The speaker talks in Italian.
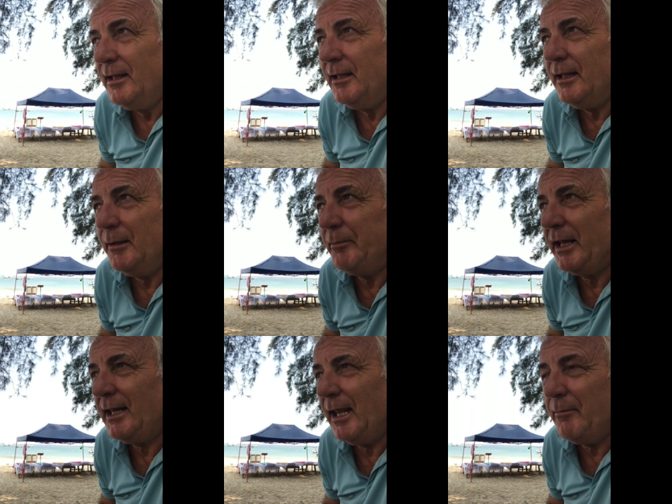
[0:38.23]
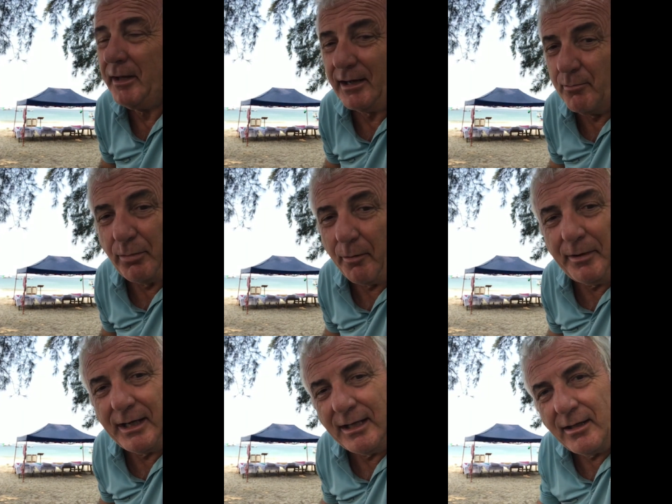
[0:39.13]
E perché? Perché un po'
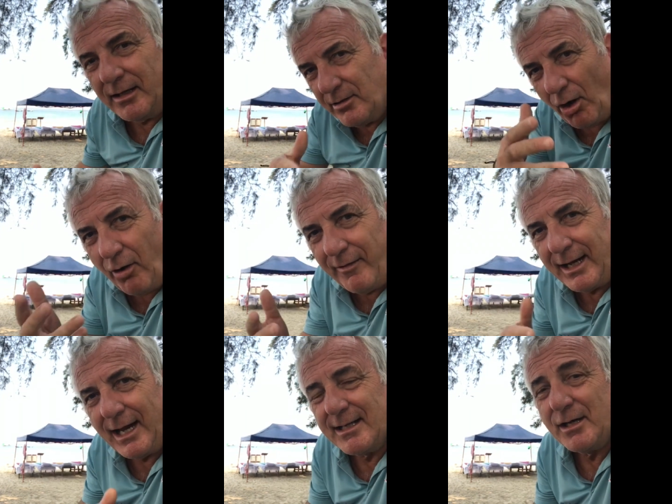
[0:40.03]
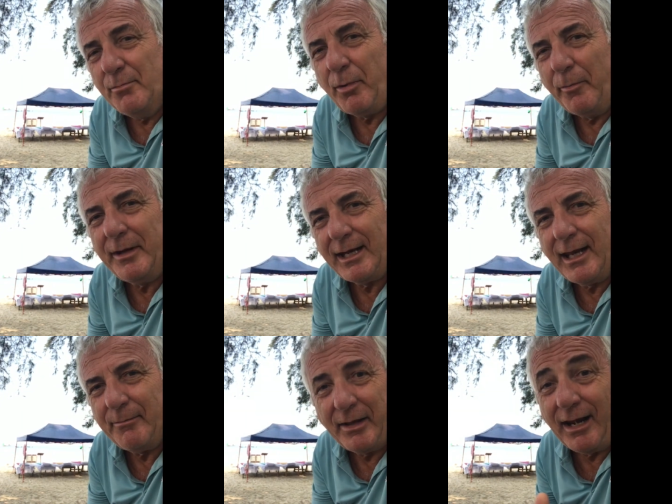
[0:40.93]
perché ritrova a casa e un po'
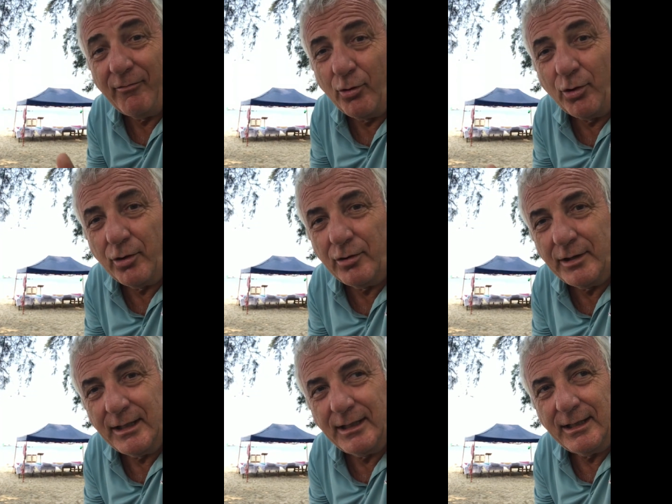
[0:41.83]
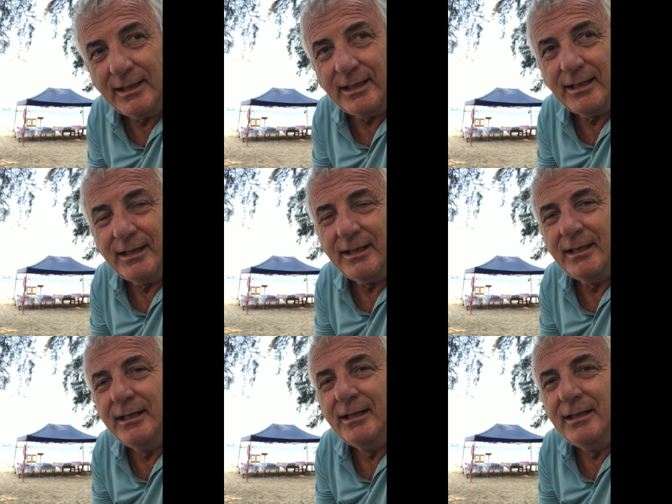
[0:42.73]
perché per lavoro eh,
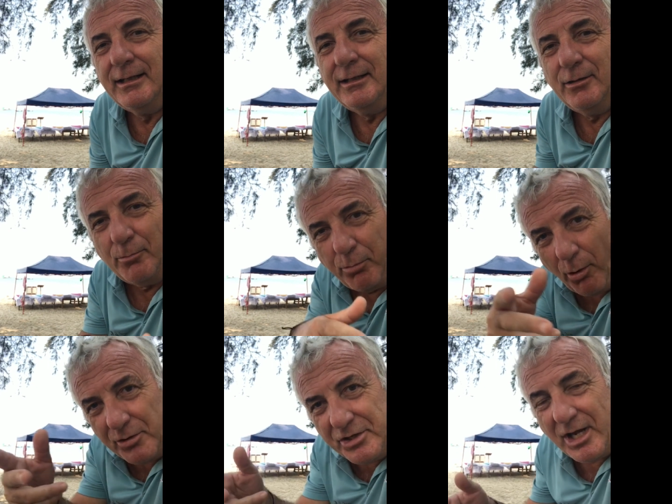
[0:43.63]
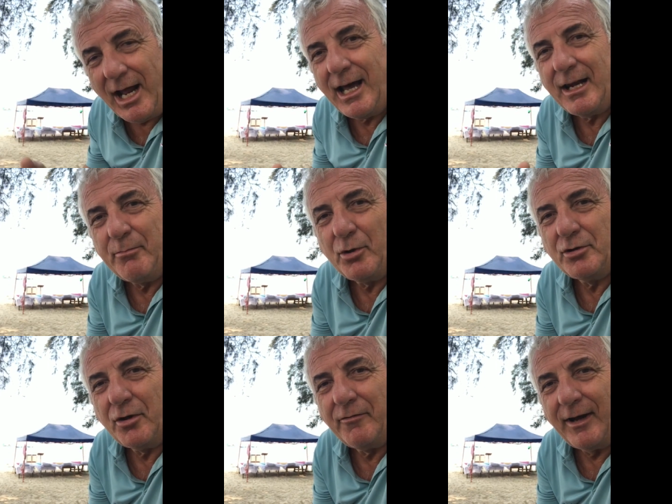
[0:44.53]
può girare, può
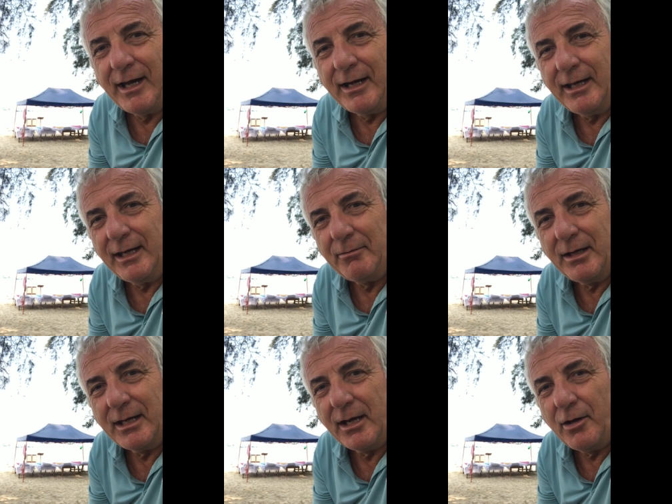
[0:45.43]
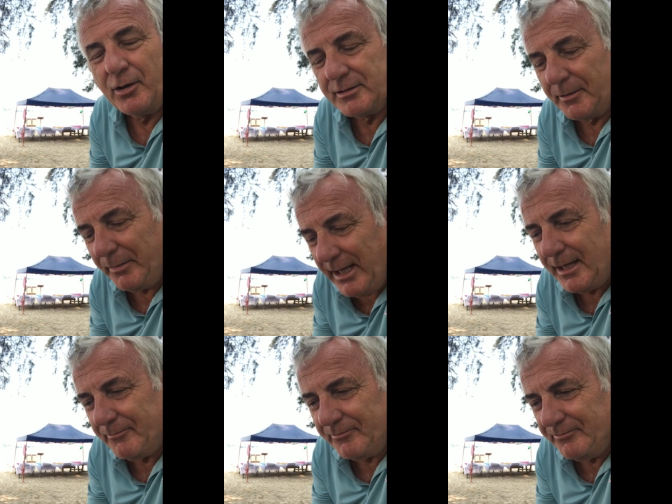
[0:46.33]
trovare qualche cosa.
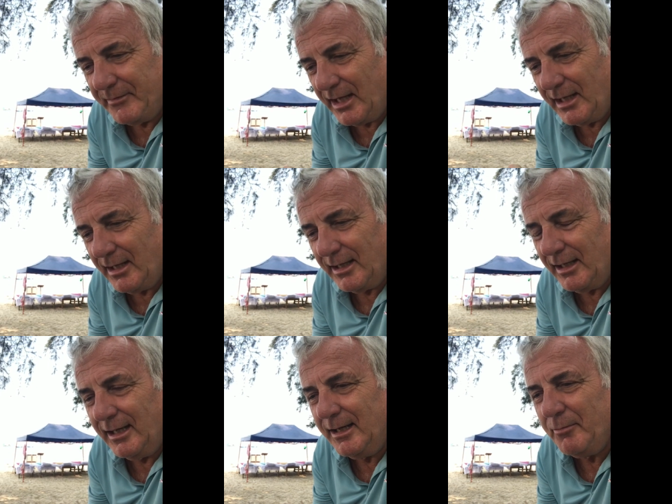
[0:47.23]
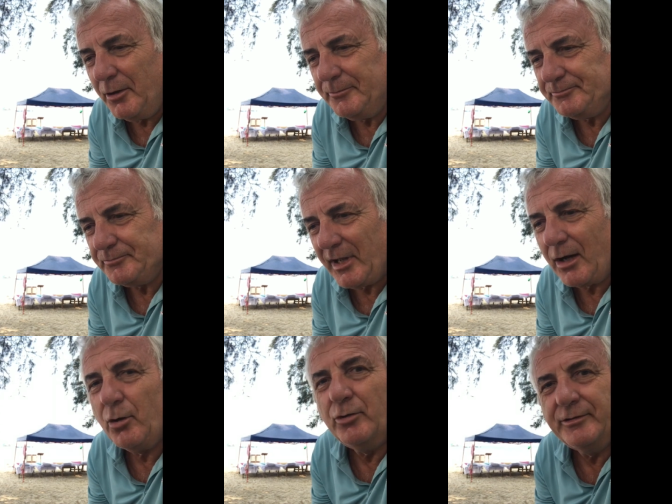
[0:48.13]
Bene, mm, il libro
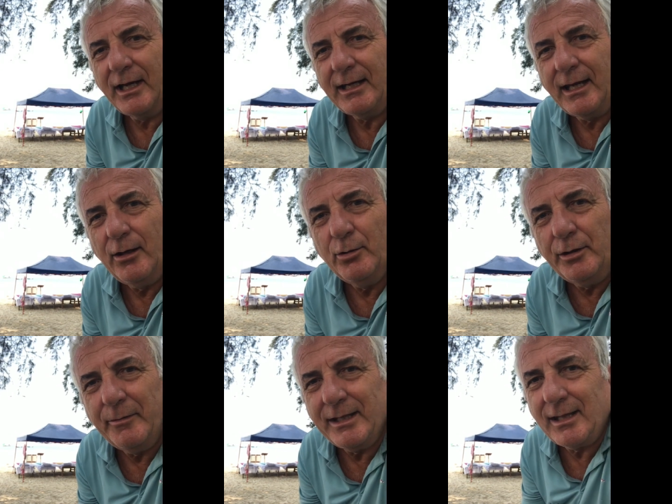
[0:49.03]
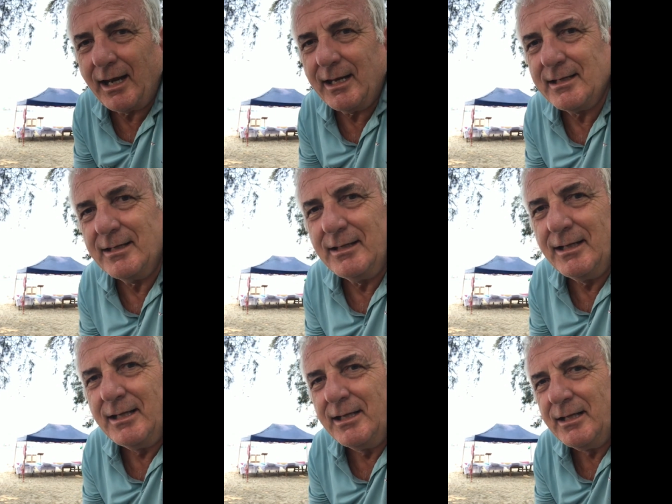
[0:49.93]
racconta che lui mentre
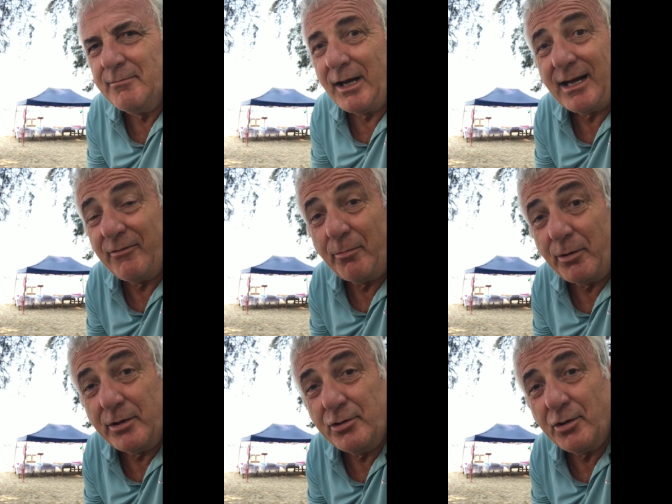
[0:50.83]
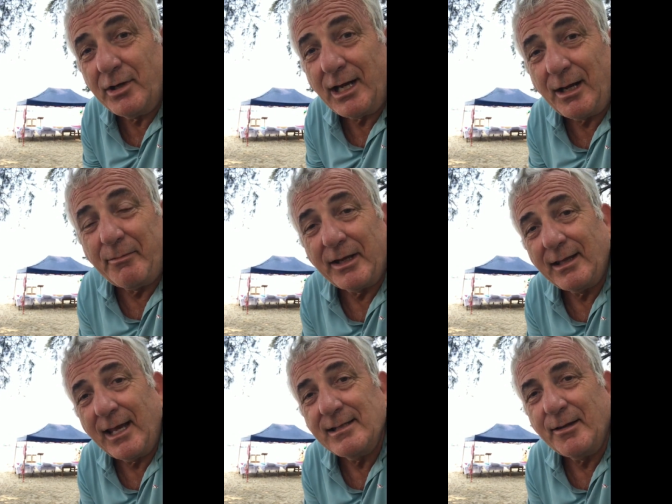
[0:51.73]
mancavano pochi giorni alla
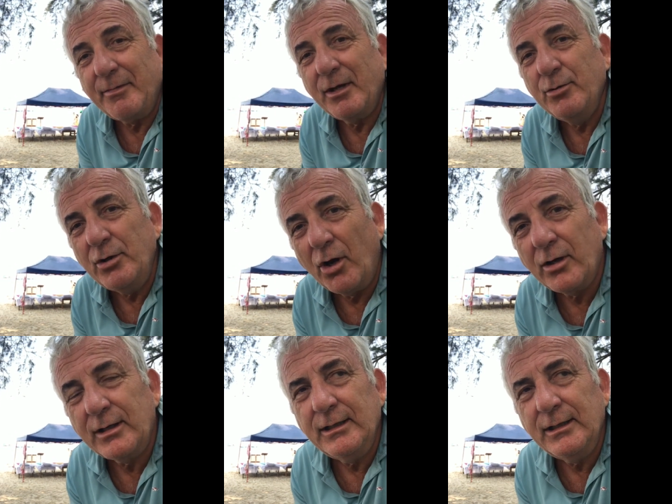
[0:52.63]
partenza per New York